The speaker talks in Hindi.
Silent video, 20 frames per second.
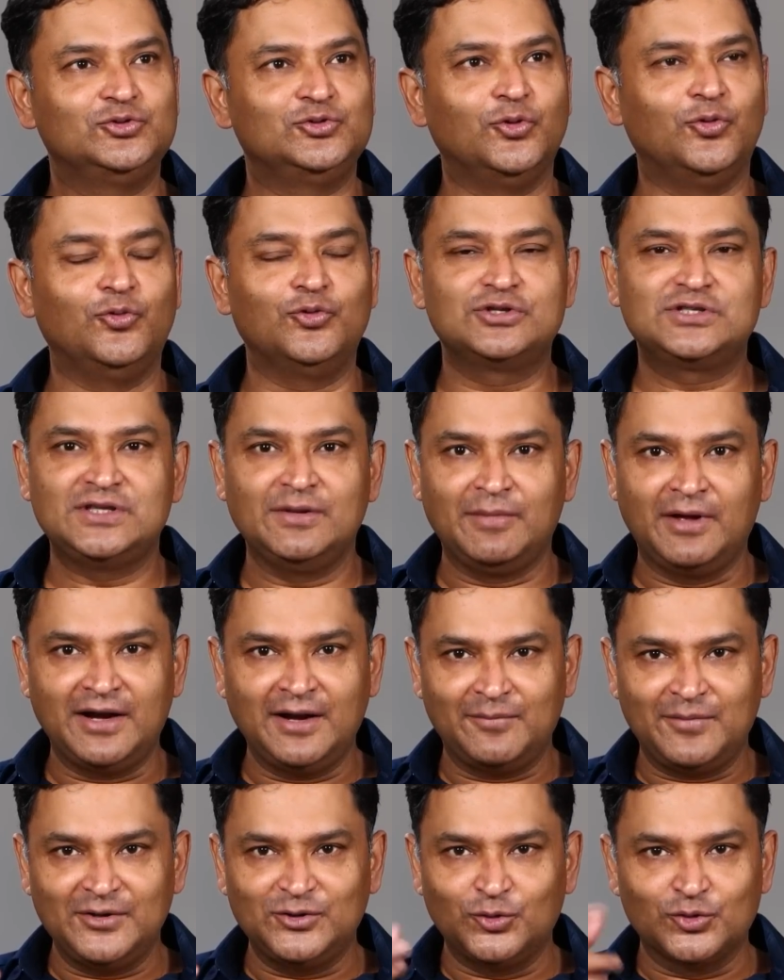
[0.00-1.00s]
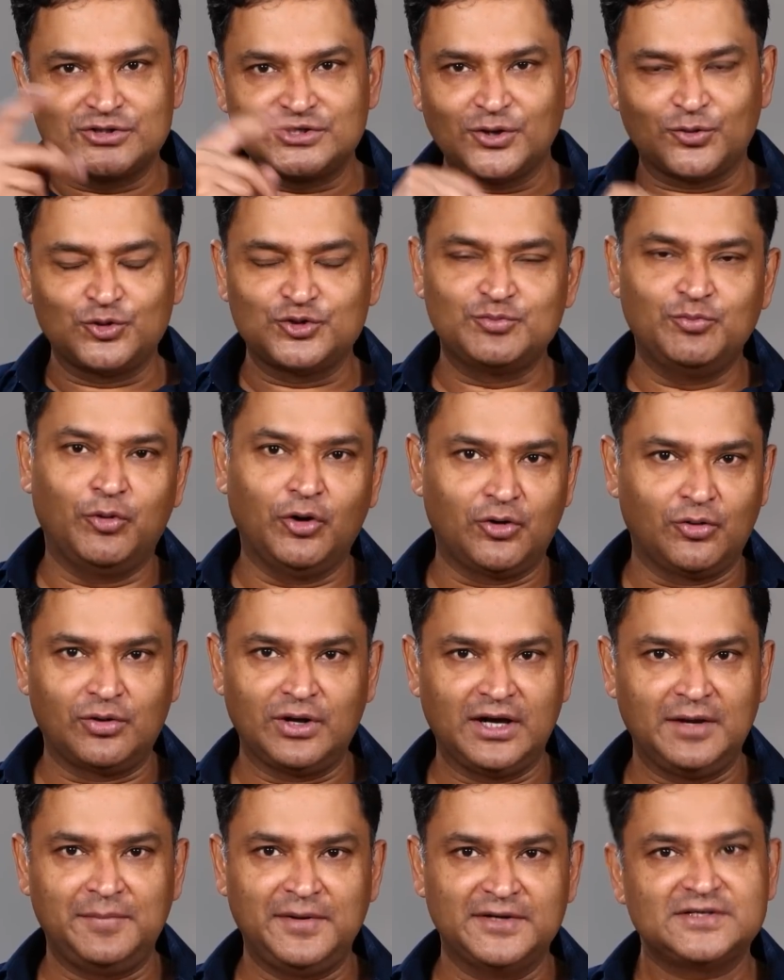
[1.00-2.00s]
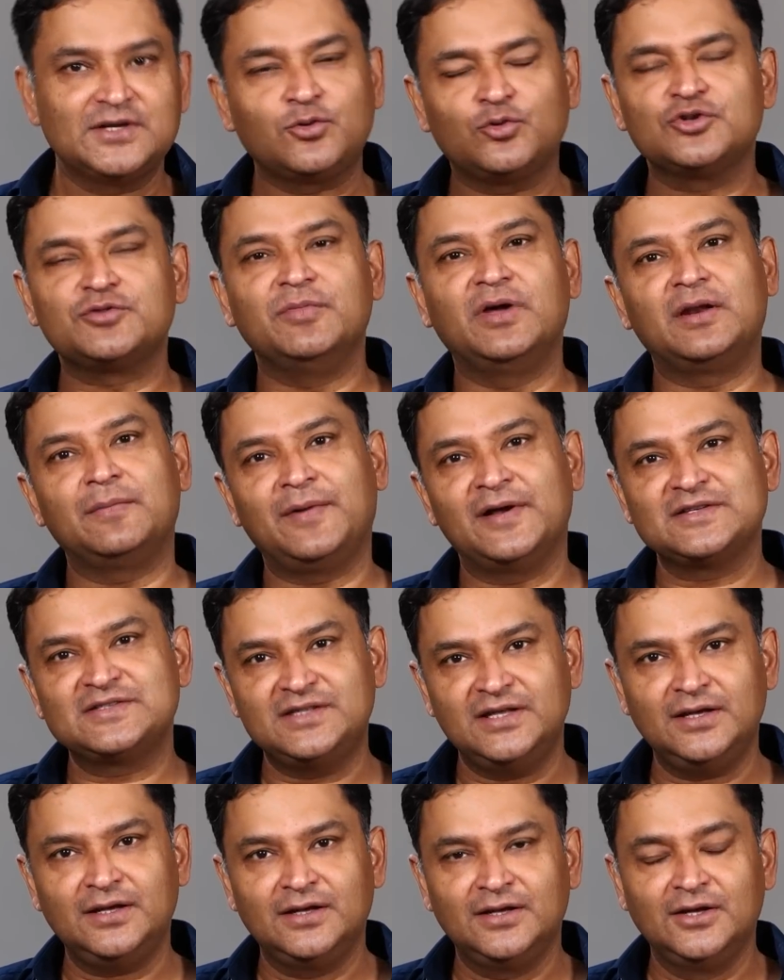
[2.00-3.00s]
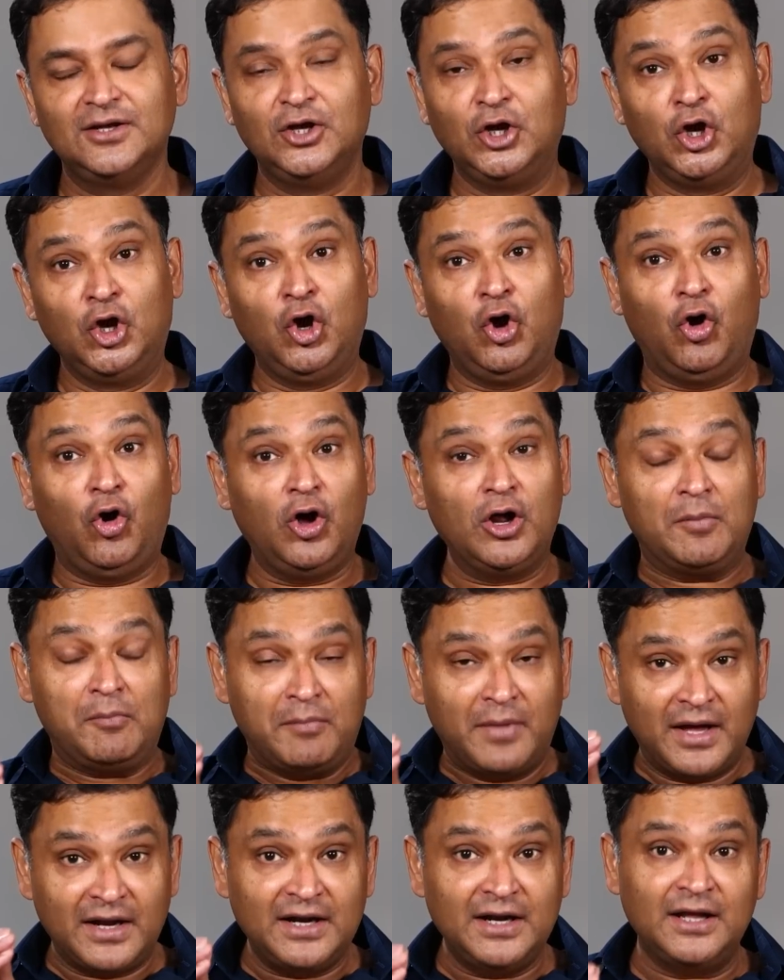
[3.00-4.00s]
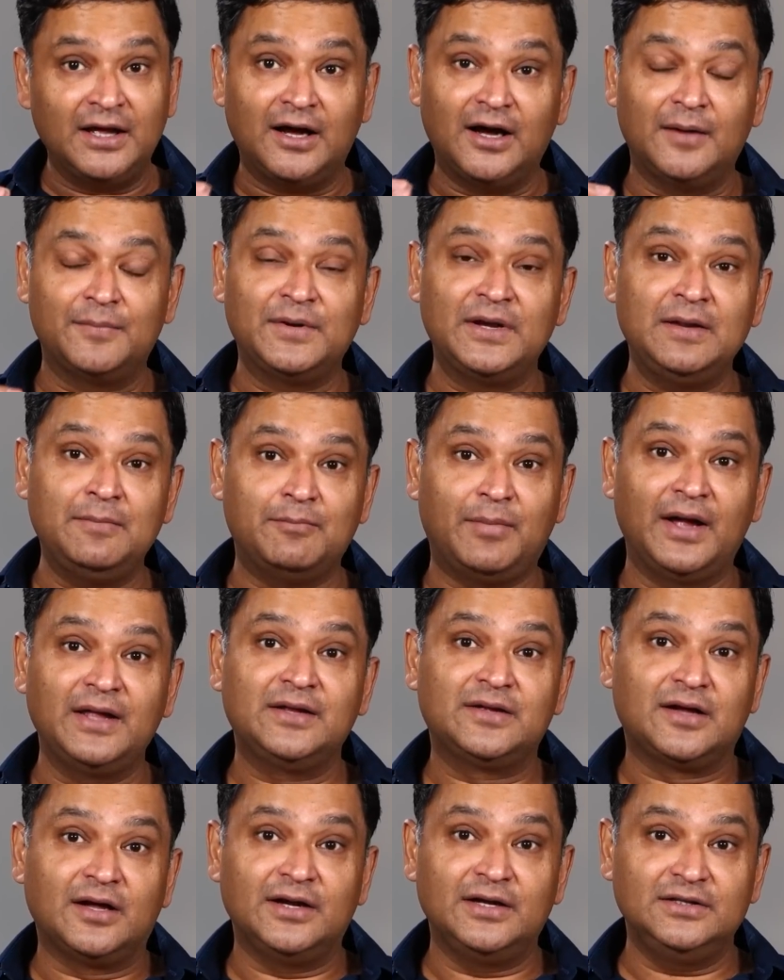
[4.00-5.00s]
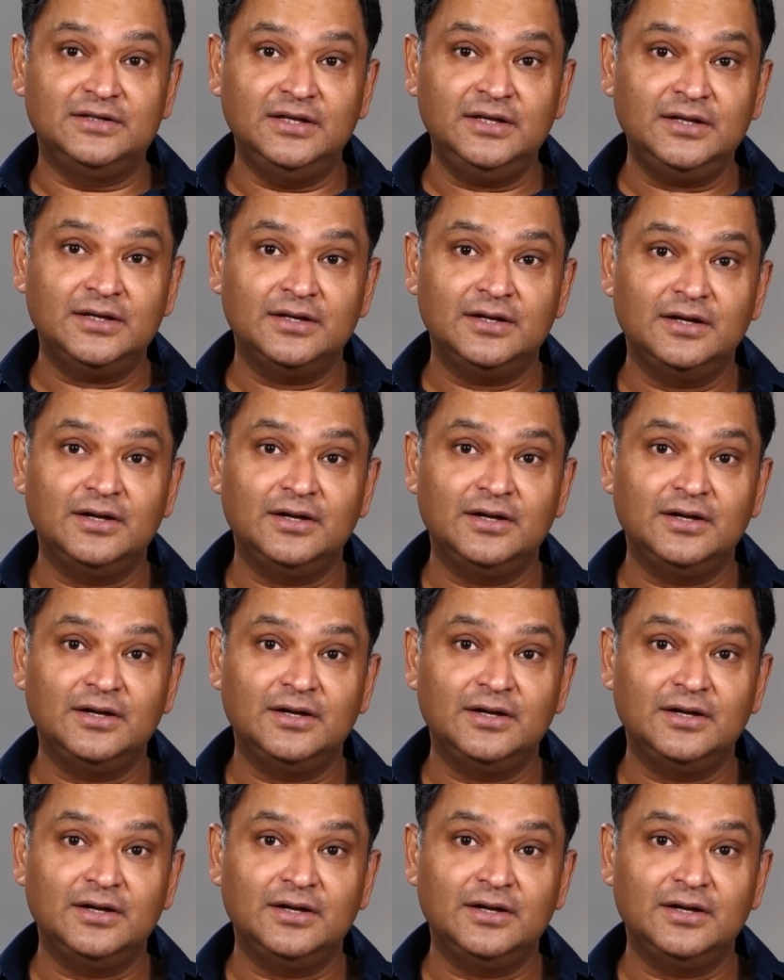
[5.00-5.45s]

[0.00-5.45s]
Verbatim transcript: तो उससे मैंने अपने दोस्त से कुछ बोरो करे पैसे कुछ मेरे पास थे और मैंने अपनी बाइक खरीदी